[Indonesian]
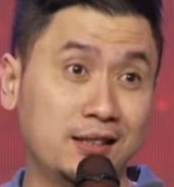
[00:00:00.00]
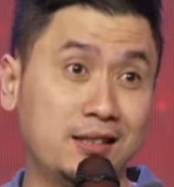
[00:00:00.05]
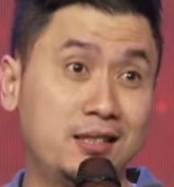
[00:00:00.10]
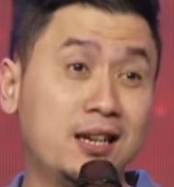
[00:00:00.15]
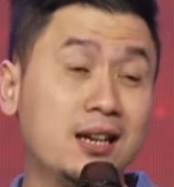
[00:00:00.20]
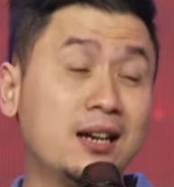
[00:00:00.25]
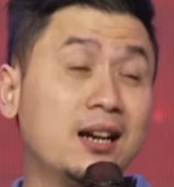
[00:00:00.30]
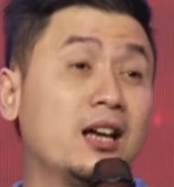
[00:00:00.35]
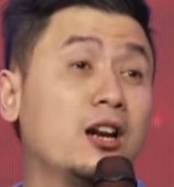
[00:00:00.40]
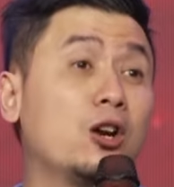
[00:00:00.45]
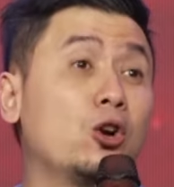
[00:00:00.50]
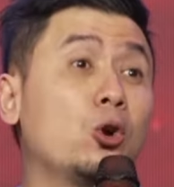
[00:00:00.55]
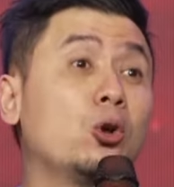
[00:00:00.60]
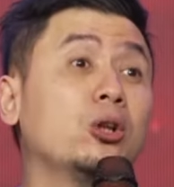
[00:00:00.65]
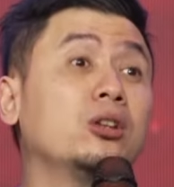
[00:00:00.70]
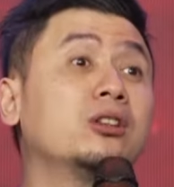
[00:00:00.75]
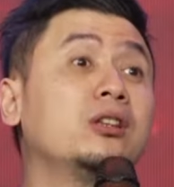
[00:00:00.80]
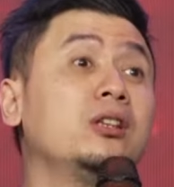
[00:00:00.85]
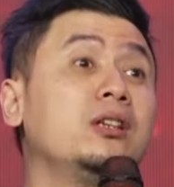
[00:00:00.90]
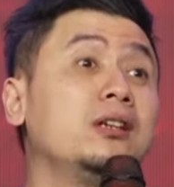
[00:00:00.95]
Dialah
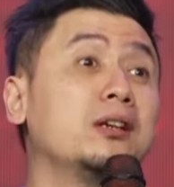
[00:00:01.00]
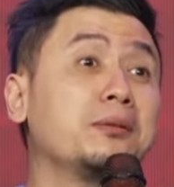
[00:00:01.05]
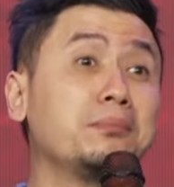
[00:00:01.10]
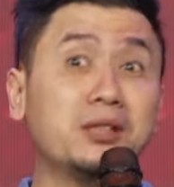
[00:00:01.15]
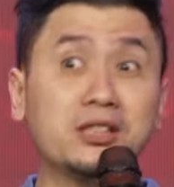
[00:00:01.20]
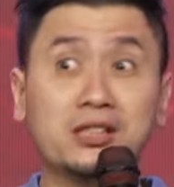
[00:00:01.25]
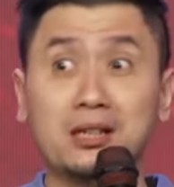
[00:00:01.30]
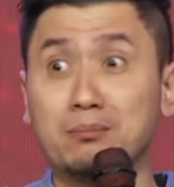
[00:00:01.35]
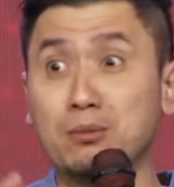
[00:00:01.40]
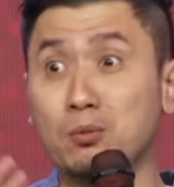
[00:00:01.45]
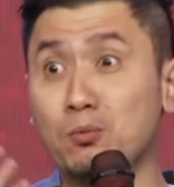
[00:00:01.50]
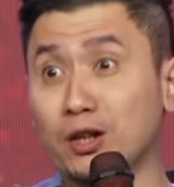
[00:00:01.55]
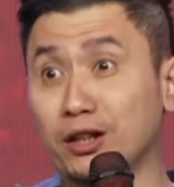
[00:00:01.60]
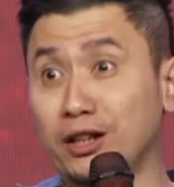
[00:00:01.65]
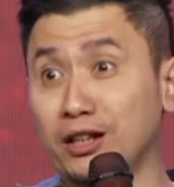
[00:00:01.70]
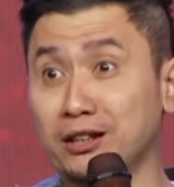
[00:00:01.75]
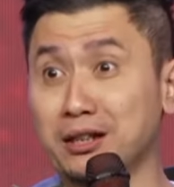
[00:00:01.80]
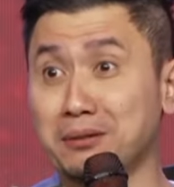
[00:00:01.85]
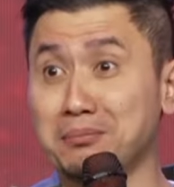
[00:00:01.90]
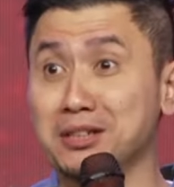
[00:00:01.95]
roti yang bisa membuat
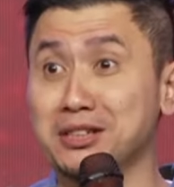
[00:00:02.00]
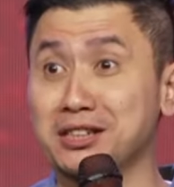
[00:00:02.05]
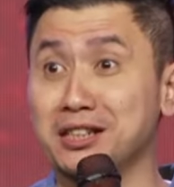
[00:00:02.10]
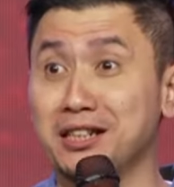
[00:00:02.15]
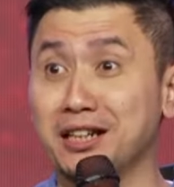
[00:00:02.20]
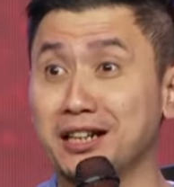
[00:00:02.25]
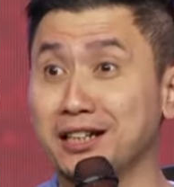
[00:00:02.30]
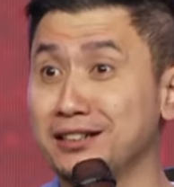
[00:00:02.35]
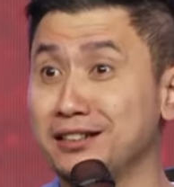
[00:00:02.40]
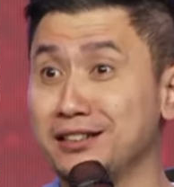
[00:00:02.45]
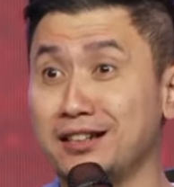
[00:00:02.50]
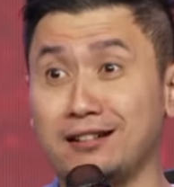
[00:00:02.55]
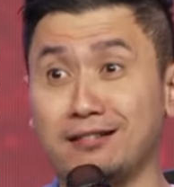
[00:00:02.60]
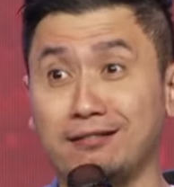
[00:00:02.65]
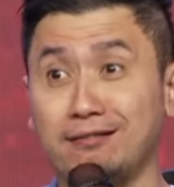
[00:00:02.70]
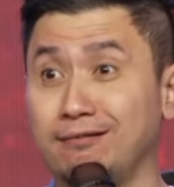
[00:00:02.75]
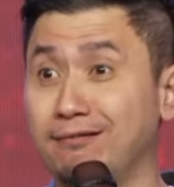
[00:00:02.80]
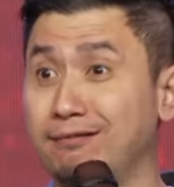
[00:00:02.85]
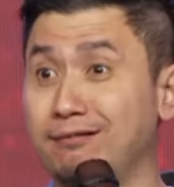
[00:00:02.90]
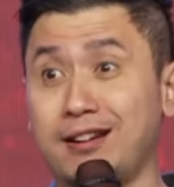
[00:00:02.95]
kita menjadi
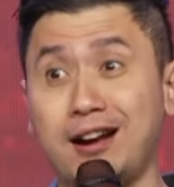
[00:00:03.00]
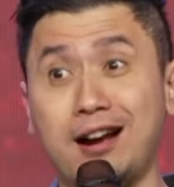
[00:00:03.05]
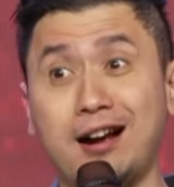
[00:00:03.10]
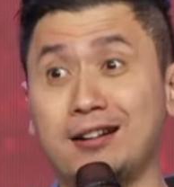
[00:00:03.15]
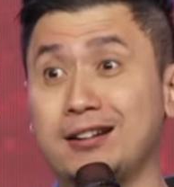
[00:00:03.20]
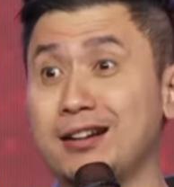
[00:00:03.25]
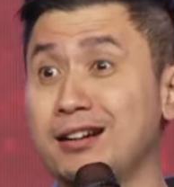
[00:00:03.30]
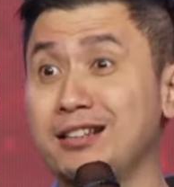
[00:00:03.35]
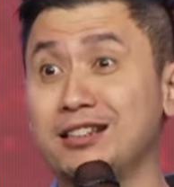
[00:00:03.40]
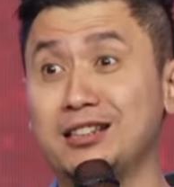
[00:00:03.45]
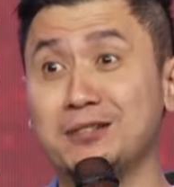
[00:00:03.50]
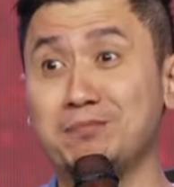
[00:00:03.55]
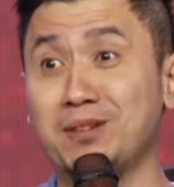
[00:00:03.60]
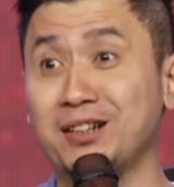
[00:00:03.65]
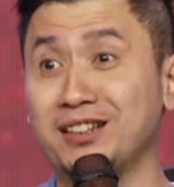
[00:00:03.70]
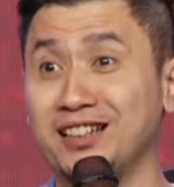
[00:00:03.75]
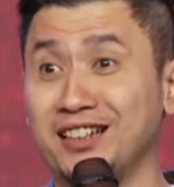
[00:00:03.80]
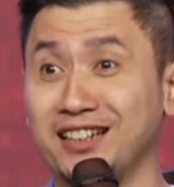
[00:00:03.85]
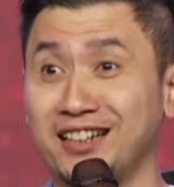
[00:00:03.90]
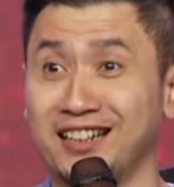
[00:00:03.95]
kenyang, gak ada di
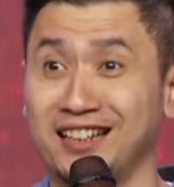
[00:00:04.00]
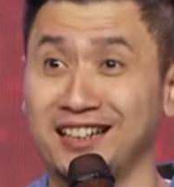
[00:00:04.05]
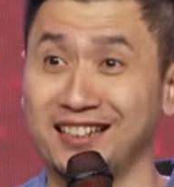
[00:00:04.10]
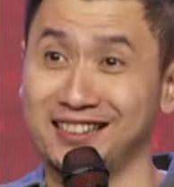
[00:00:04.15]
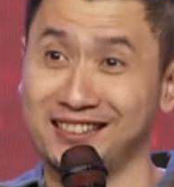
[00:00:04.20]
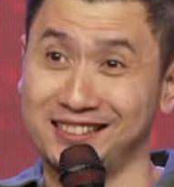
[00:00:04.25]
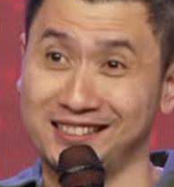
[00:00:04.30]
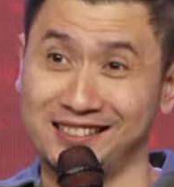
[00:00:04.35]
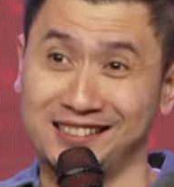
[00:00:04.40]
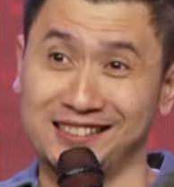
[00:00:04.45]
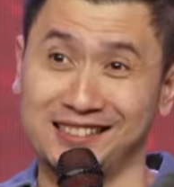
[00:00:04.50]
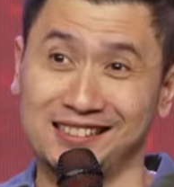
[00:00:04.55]
tempat yang lain.